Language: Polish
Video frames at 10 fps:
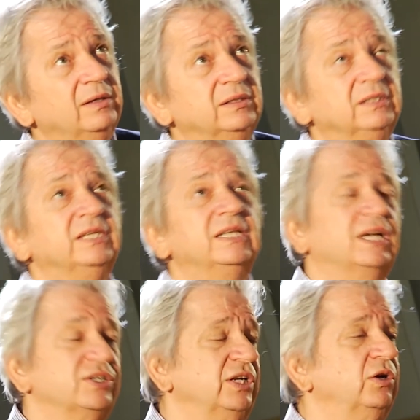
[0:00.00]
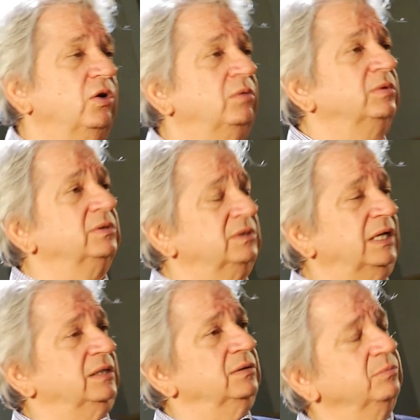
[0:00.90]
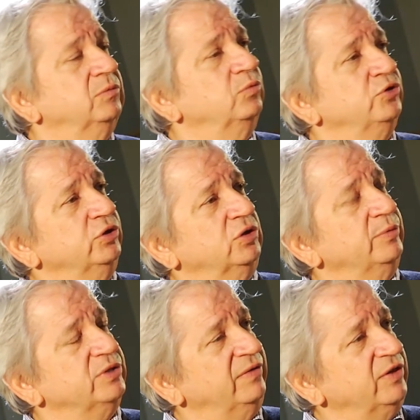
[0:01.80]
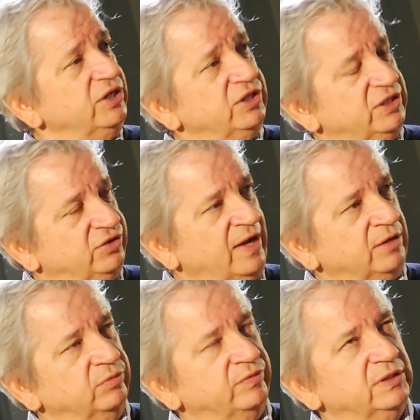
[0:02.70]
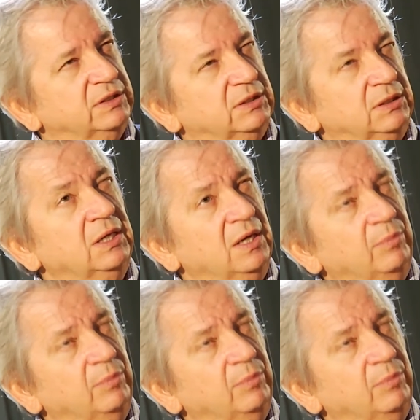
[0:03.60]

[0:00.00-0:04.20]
nie dla każdego tak musi to być najważniejsze ze światów, więc e,